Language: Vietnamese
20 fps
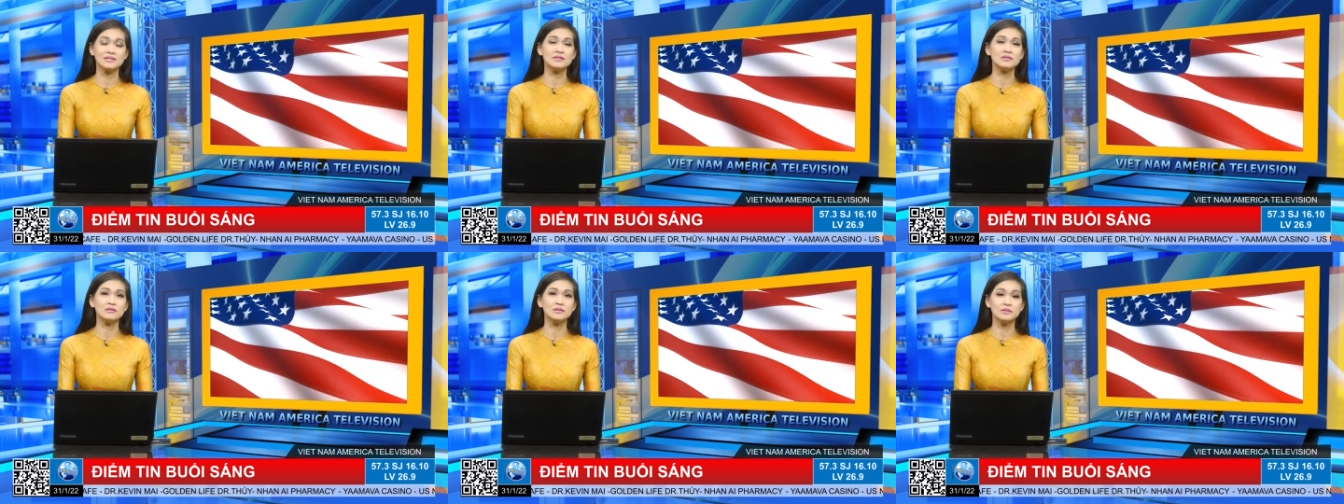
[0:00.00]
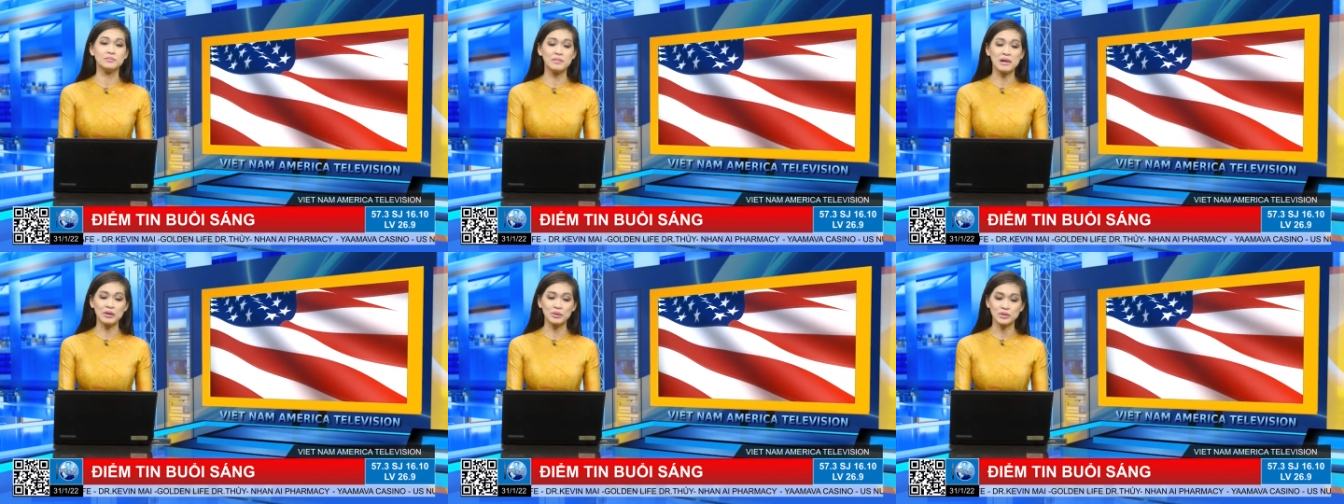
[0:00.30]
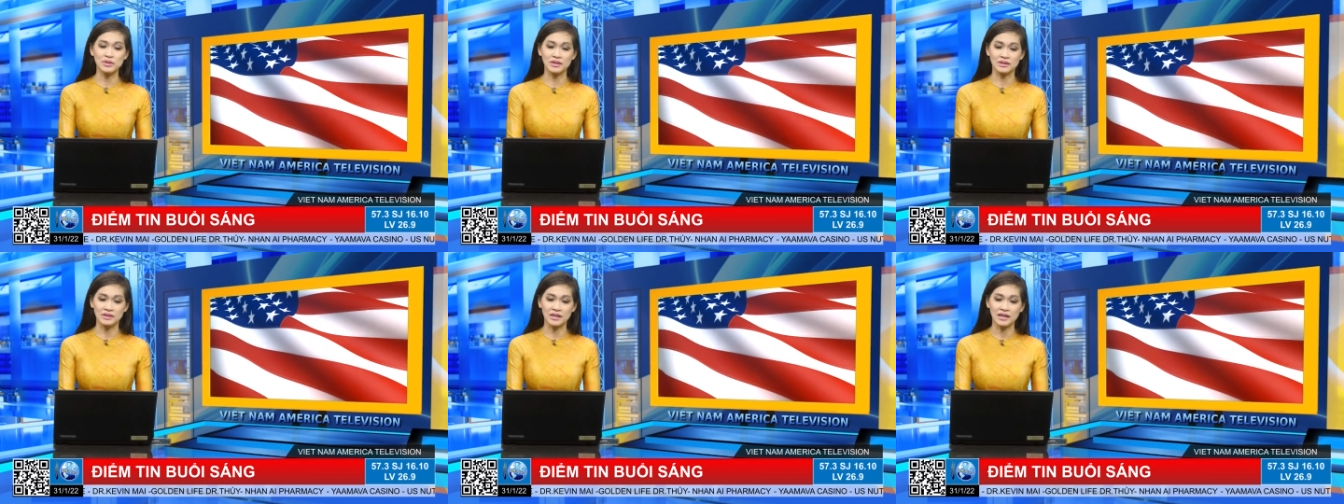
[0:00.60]
chưa bao
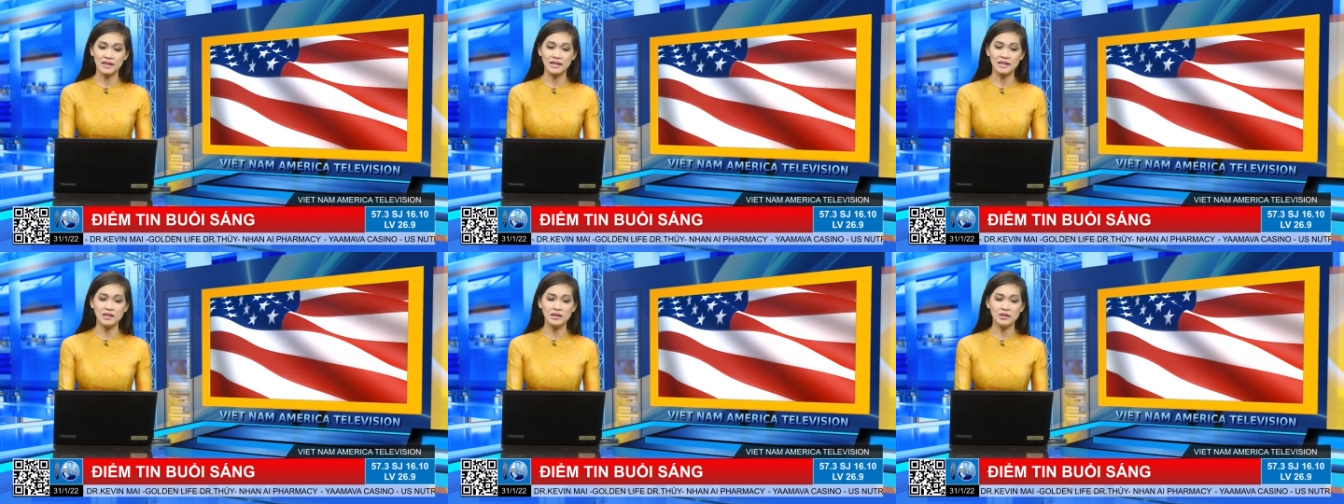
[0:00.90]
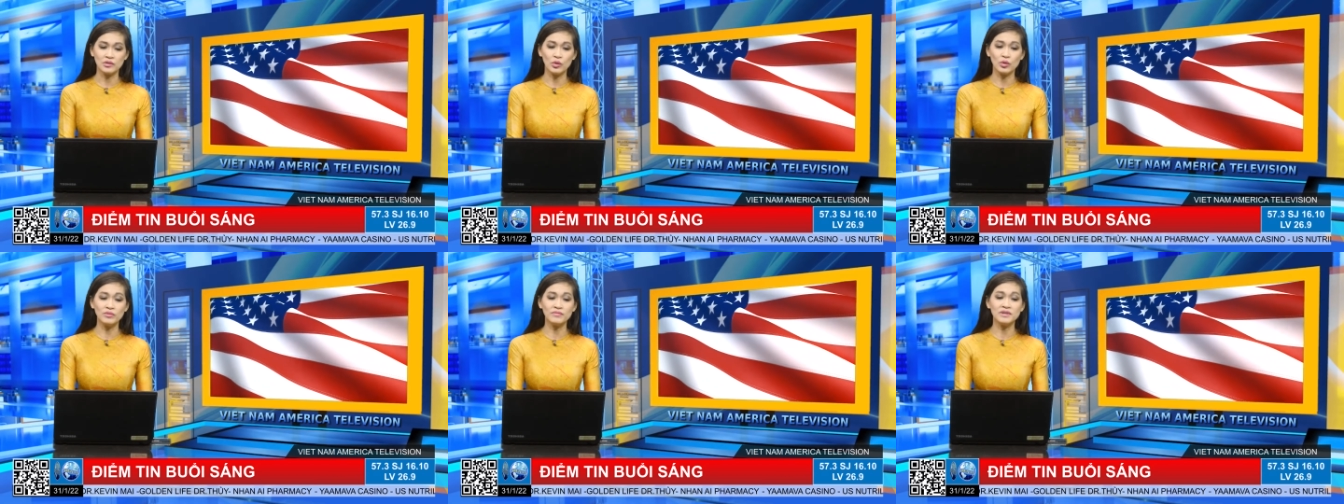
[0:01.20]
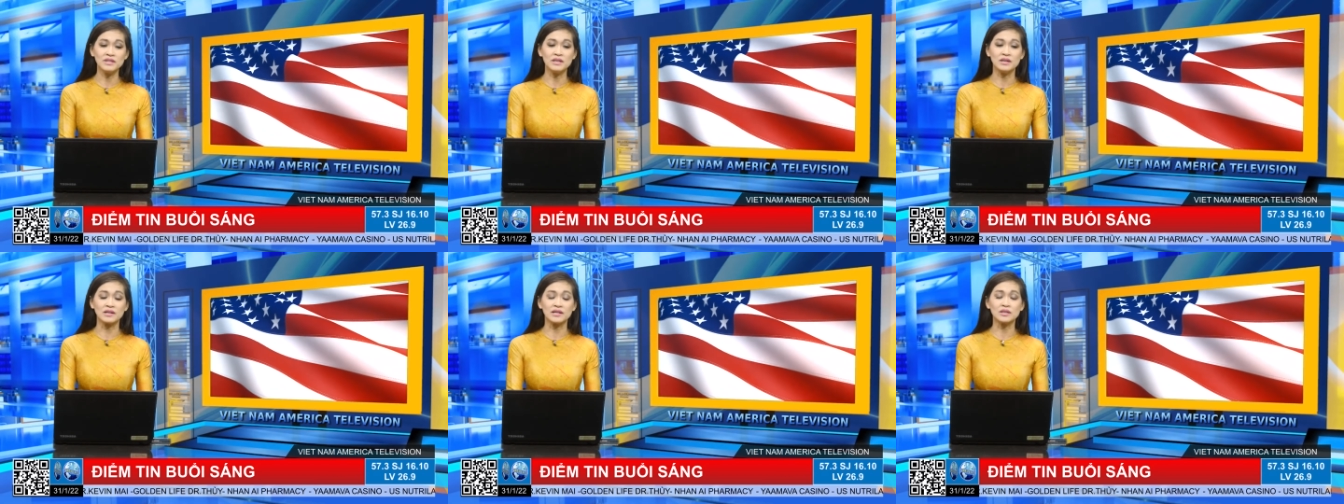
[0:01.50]
giờ thấy đối
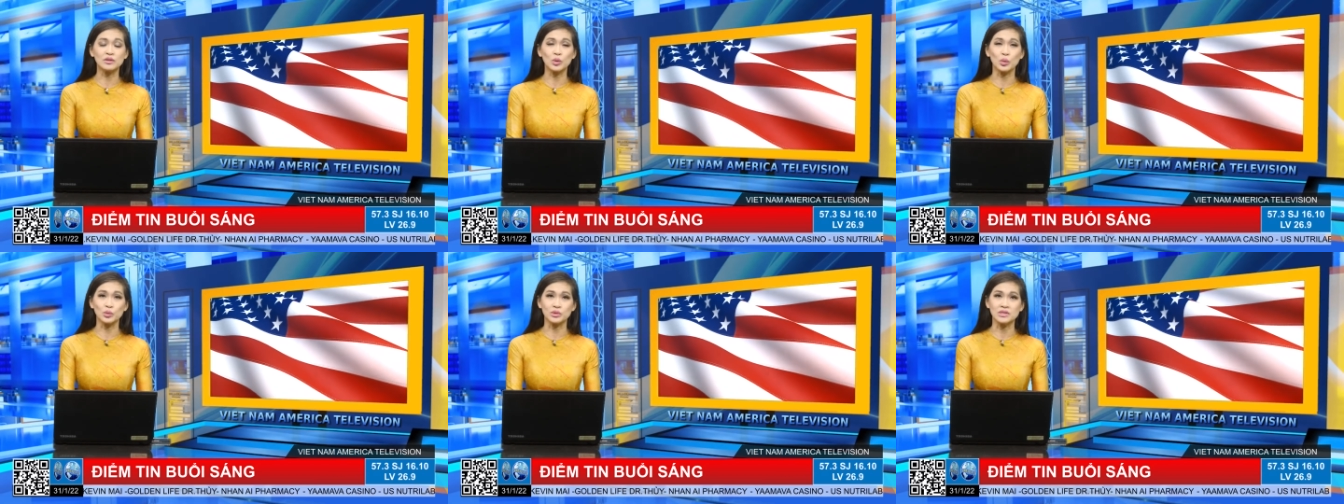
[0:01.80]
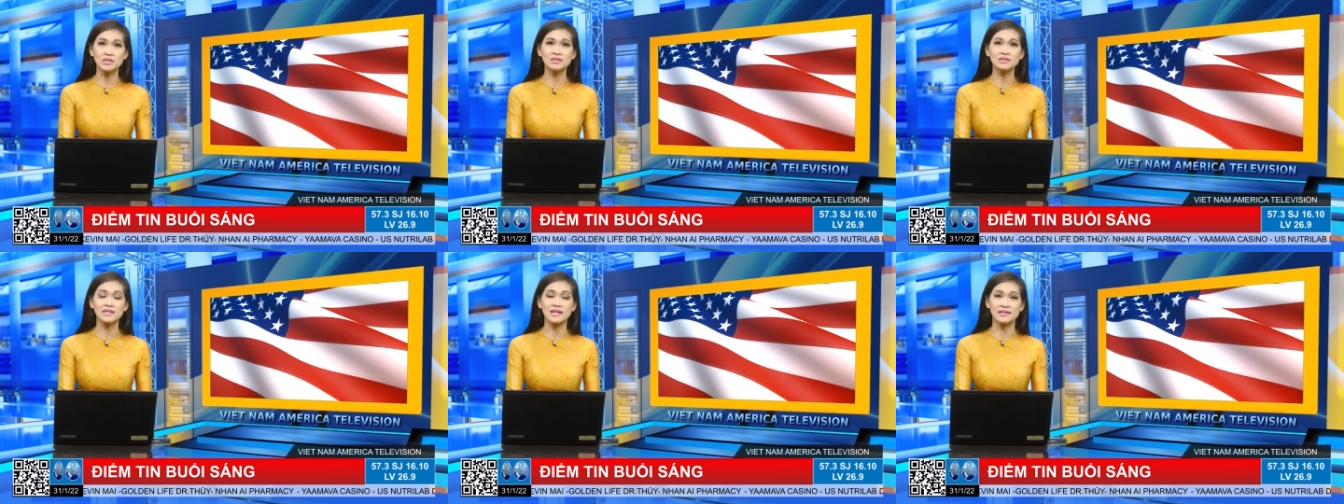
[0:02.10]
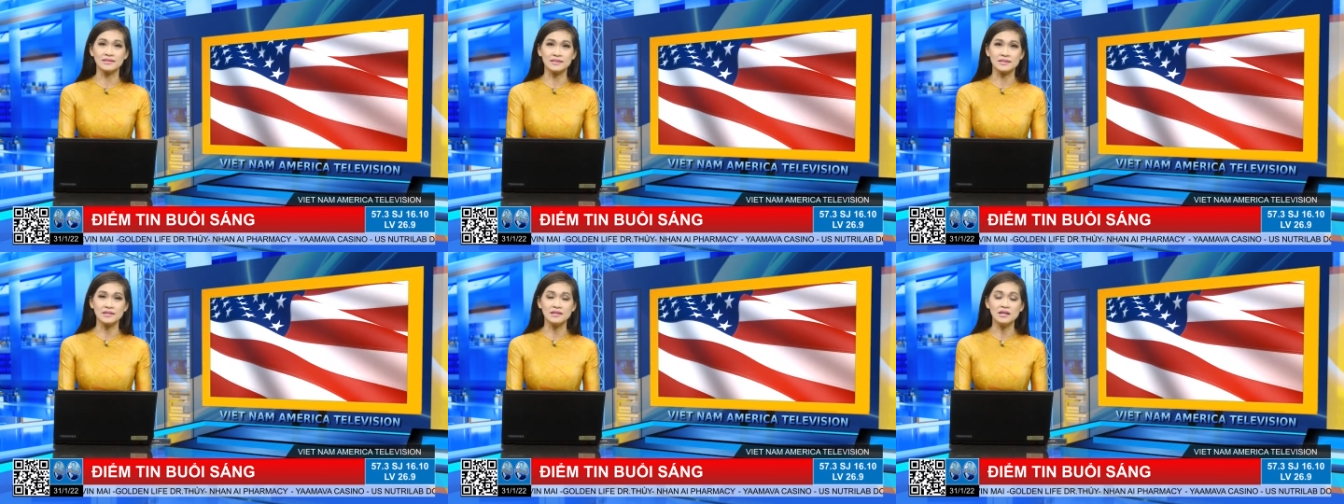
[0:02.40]
với những cái tổ chức tài
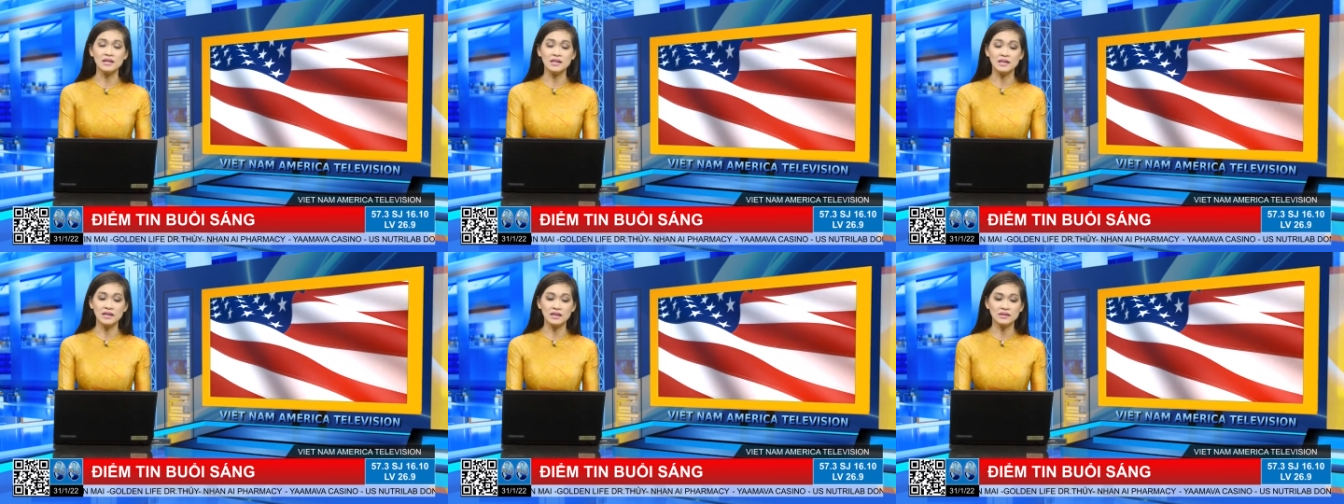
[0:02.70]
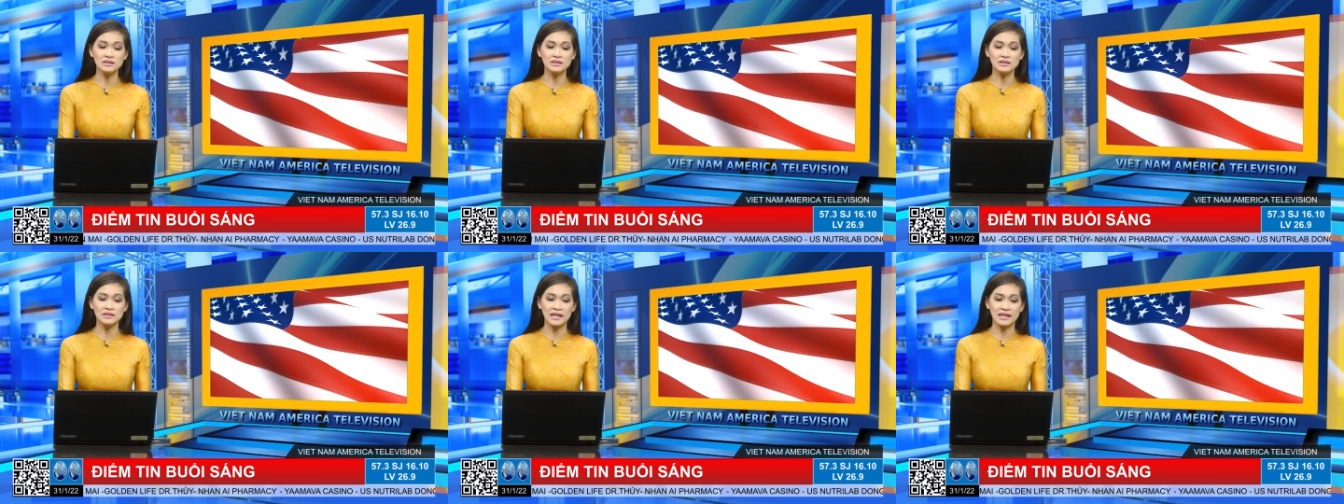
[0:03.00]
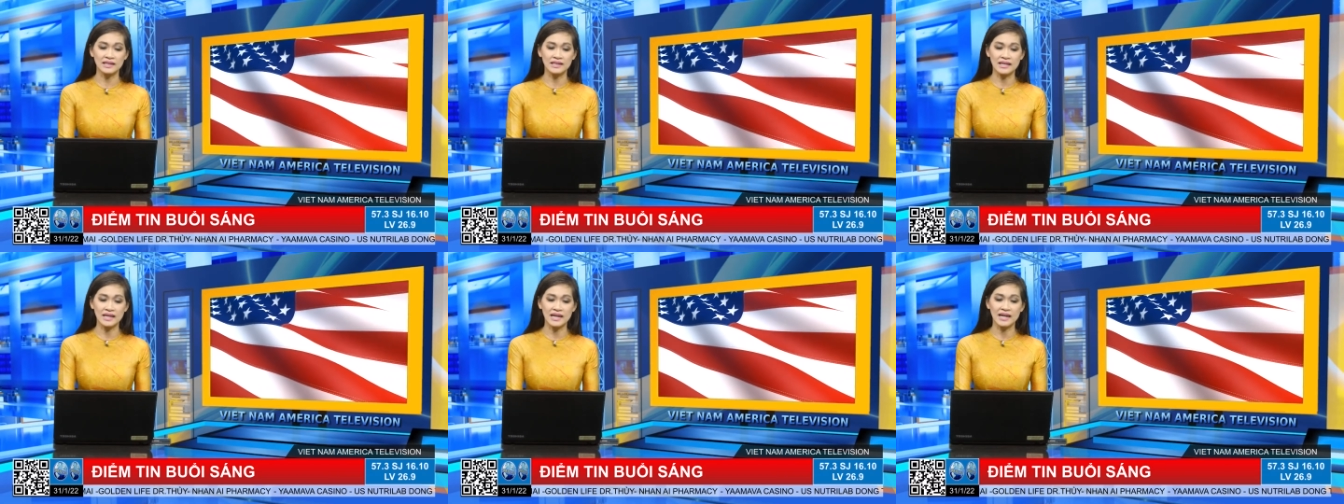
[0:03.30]
chính lớn tại
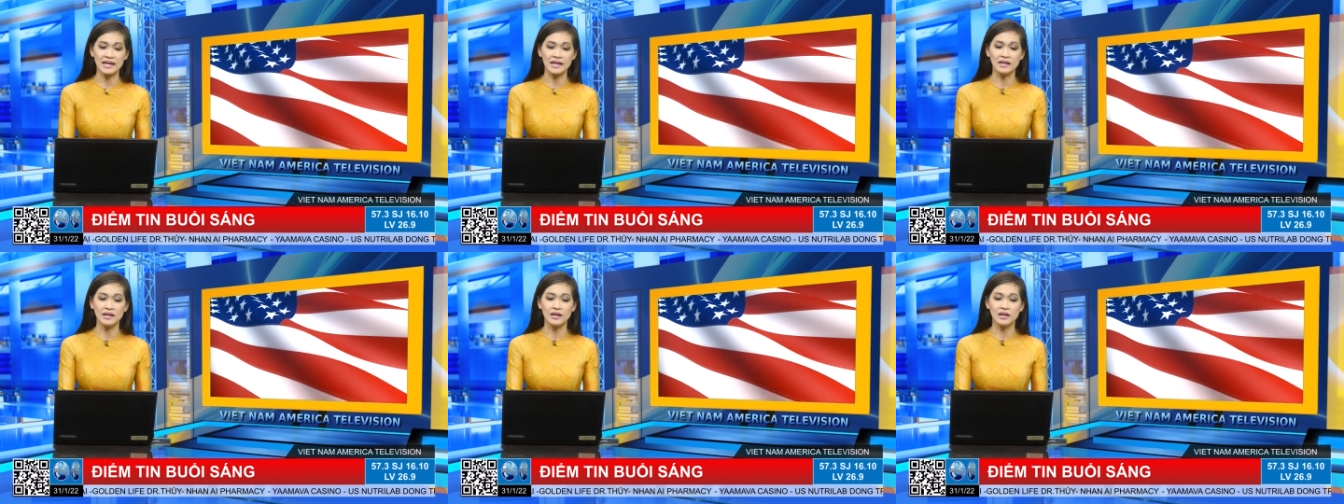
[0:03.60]
Nga